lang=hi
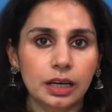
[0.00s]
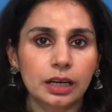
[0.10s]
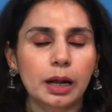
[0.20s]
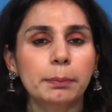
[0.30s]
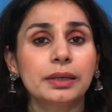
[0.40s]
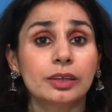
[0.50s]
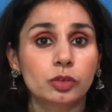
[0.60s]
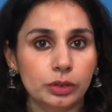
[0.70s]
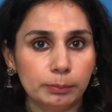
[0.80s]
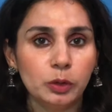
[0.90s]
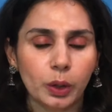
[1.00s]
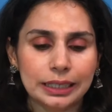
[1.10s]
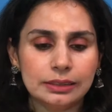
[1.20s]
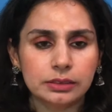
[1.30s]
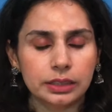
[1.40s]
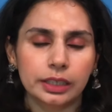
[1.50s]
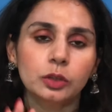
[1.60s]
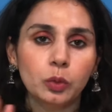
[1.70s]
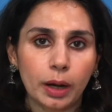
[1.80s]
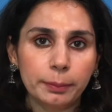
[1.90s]
अगर आपकी एक्सट्रीमली ऑयली स्किन
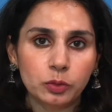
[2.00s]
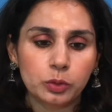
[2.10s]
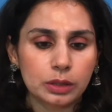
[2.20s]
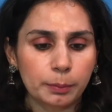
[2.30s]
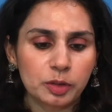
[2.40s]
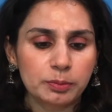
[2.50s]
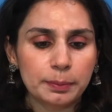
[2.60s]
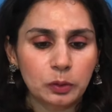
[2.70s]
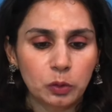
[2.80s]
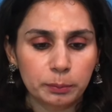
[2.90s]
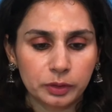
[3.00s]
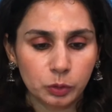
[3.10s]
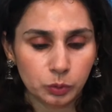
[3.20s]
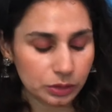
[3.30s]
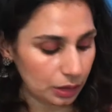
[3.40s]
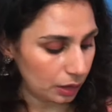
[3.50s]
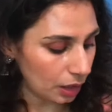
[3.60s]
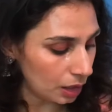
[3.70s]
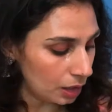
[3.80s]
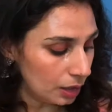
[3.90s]
है तो आप इसको समझ में बिल्कुल मत यूज़
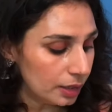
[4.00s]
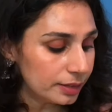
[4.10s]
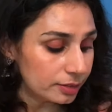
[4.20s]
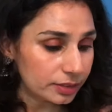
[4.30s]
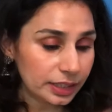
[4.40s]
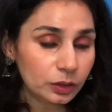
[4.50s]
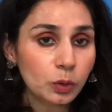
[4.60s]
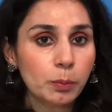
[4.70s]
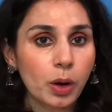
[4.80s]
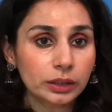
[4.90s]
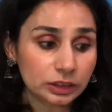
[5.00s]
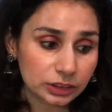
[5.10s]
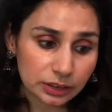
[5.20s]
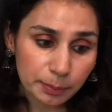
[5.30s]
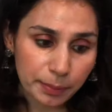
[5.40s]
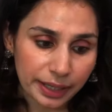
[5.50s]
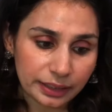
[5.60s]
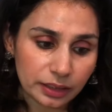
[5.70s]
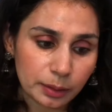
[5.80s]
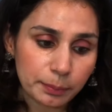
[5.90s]
करना स्किन को बहुत अच्छे से
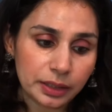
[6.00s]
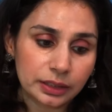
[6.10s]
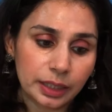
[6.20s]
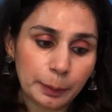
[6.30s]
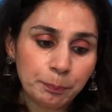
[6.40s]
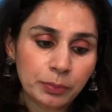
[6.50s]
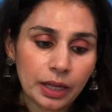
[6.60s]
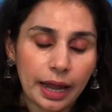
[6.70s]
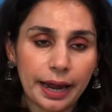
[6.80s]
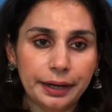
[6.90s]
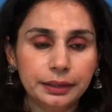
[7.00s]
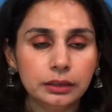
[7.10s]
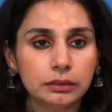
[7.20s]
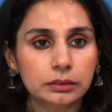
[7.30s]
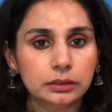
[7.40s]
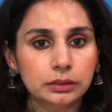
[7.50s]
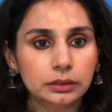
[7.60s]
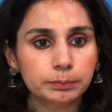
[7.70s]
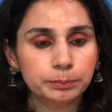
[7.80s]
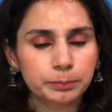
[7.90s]
ब्राइटन अप करता है एंड
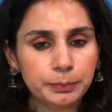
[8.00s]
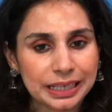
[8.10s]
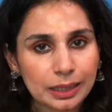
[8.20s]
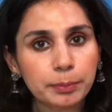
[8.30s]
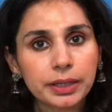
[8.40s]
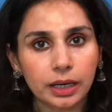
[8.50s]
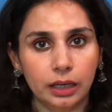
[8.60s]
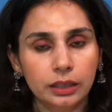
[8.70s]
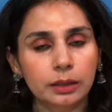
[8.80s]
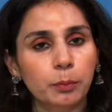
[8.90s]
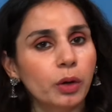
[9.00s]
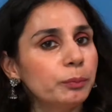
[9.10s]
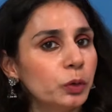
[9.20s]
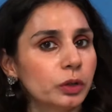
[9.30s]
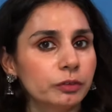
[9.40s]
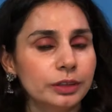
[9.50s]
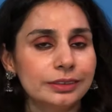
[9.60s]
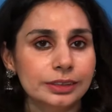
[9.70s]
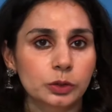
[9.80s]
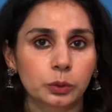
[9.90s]
मेकअप uh, के अंडर बहुत ब्यूटीफुली
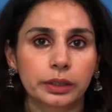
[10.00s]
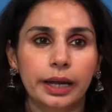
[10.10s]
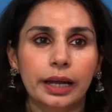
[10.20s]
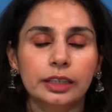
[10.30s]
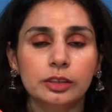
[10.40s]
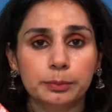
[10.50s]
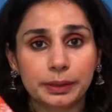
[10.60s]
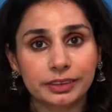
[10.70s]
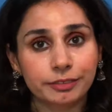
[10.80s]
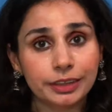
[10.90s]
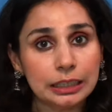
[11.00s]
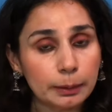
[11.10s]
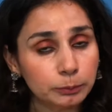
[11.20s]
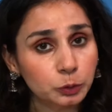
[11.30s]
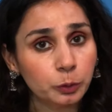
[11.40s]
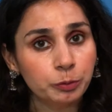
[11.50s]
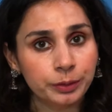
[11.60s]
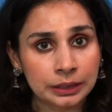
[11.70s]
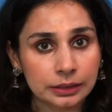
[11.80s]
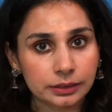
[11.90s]
सेट होता है एंड स्पेसिफिकली अब जो
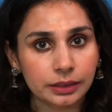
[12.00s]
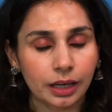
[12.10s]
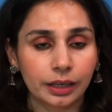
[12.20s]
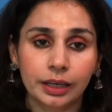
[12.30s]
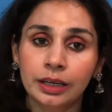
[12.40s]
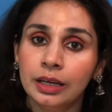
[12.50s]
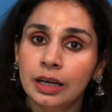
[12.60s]
विंटर्स आ रहे हैं